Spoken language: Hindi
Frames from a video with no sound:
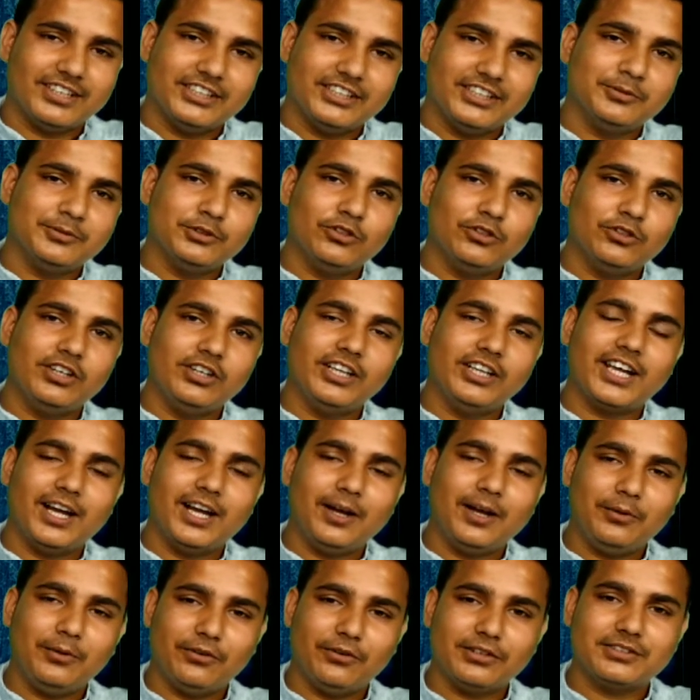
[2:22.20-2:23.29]
इसमें जो लिखा
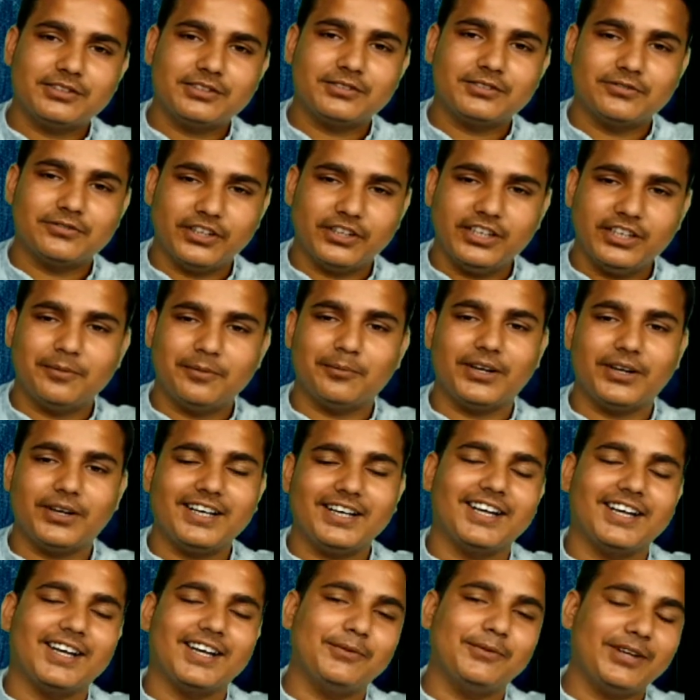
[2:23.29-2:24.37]
अभी बस वही हम पढ़े
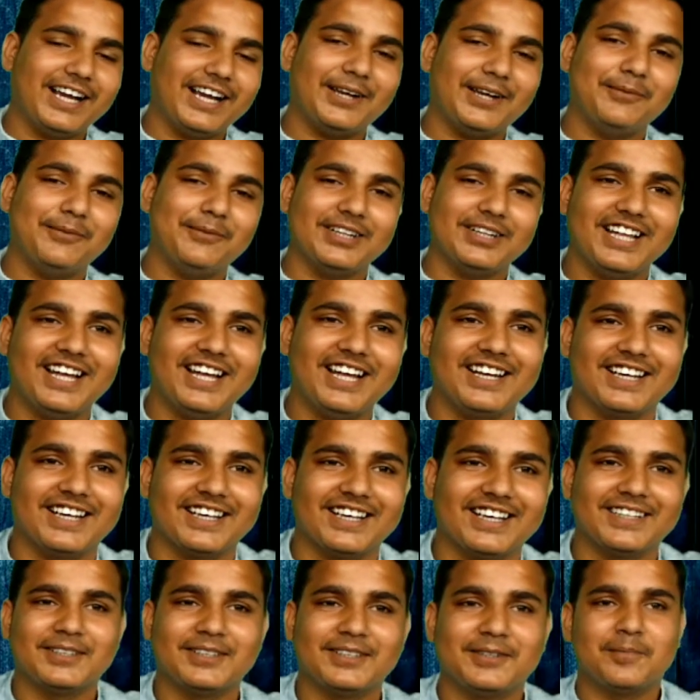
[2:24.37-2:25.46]
हैं अभी आगे बता रहे
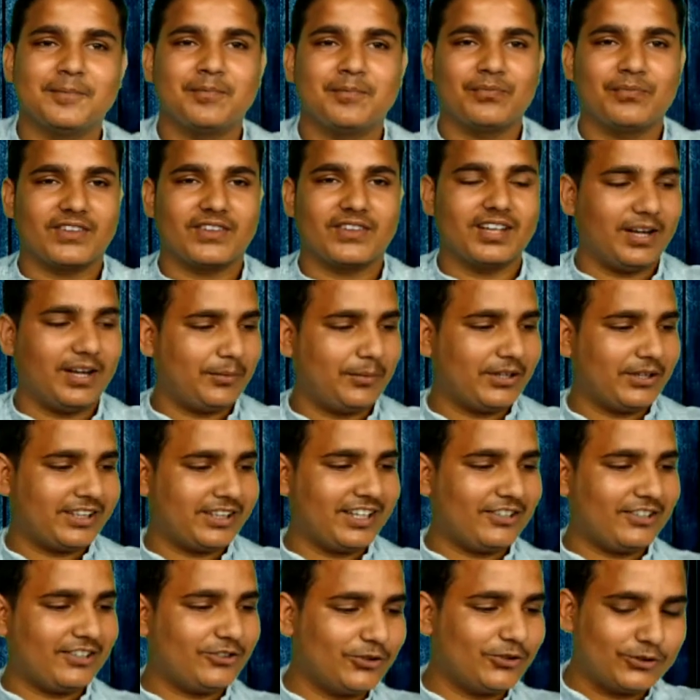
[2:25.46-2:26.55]
हैं आप
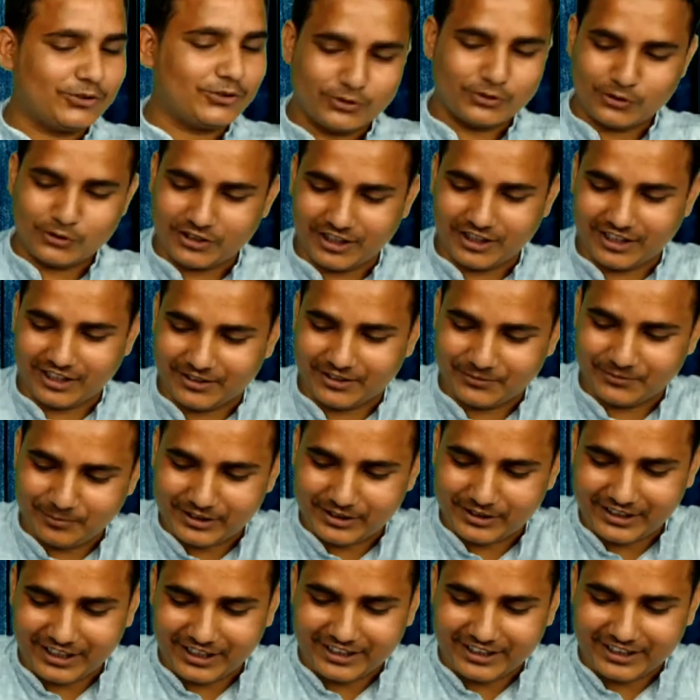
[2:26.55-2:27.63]
इतना उत्सुक हैं
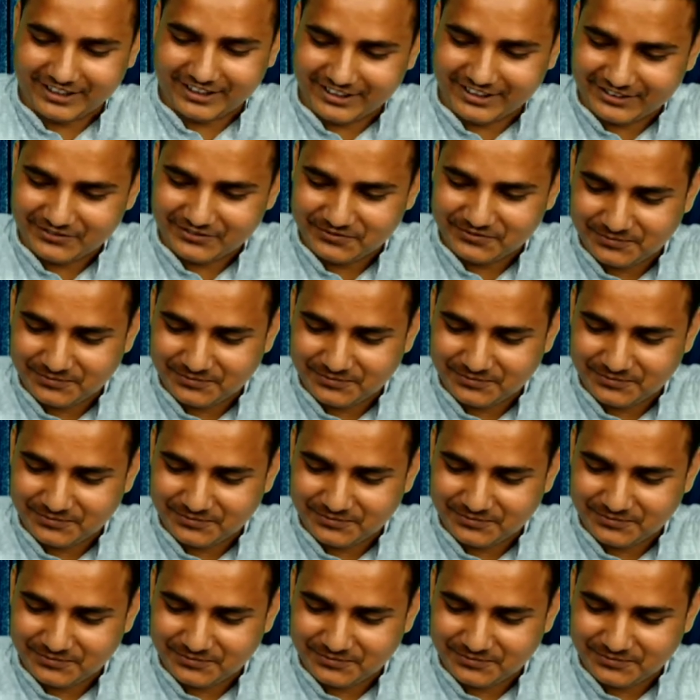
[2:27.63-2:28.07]
बताइए